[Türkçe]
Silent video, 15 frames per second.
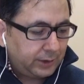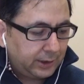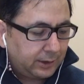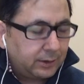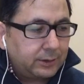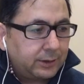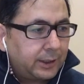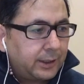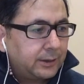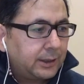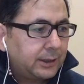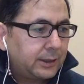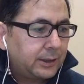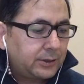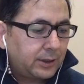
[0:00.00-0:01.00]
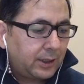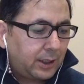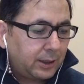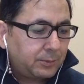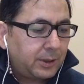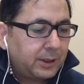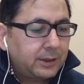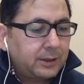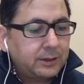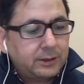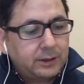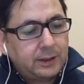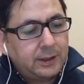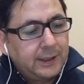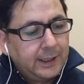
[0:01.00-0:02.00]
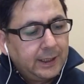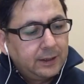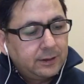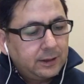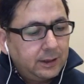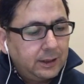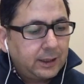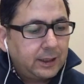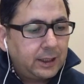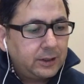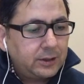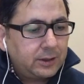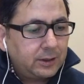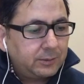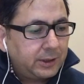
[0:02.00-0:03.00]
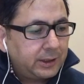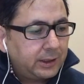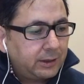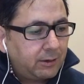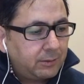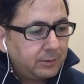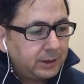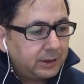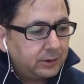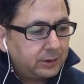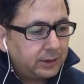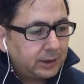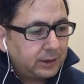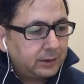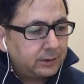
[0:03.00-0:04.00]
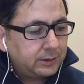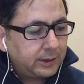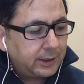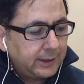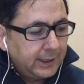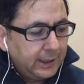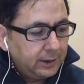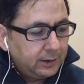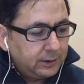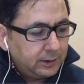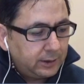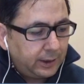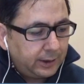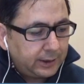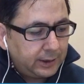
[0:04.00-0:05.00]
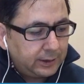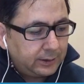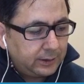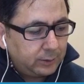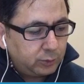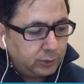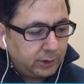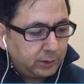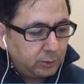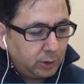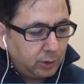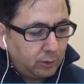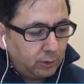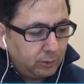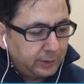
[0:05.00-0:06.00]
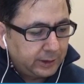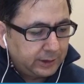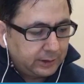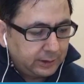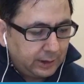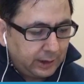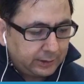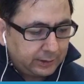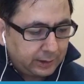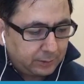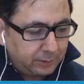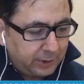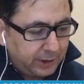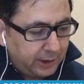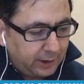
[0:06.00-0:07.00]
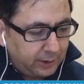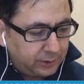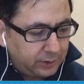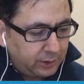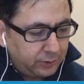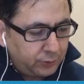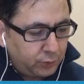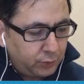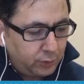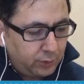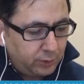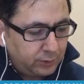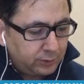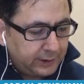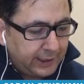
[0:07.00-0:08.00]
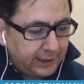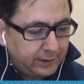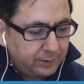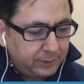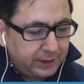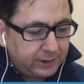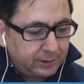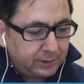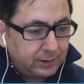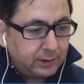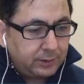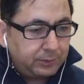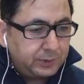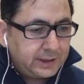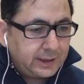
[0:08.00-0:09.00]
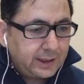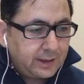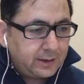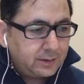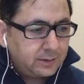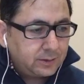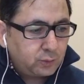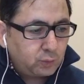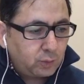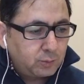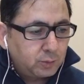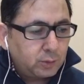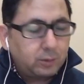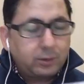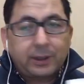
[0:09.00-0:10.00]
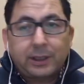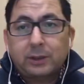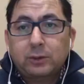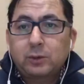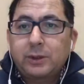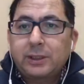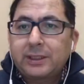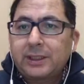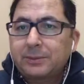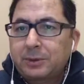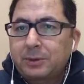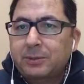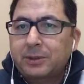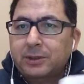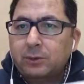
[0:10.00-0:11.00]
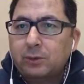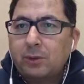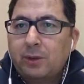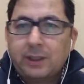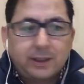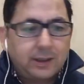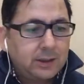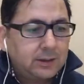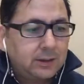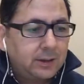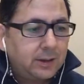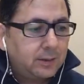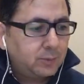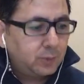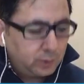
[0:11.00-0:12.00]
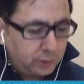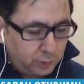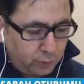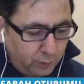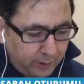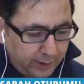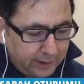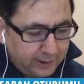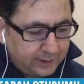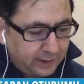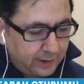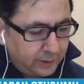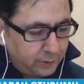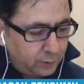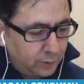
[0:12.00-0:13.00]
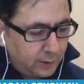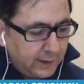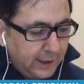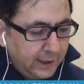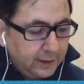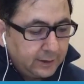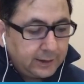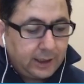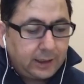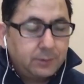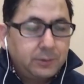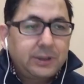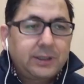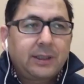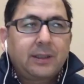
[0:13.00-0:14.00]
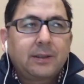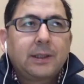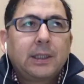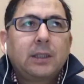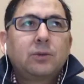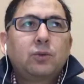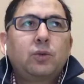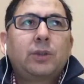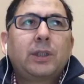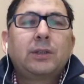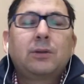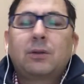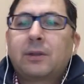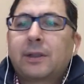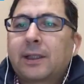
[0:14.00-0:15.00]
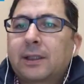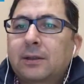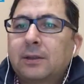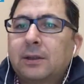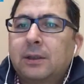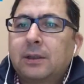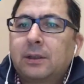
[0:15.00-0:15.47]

şeklinde ya da işte Halk Bankası illegal işlemleri devam etti şeklinde e, Hakan Atilla bunların böyle olmadığını anlatmaya çalışıyor. Yani biz e, bize somut olarak uyarı yapılmadı diyor Hakan Atilla. Bunu da şöyle izah ediyor. Yani bize düzenli olarak e,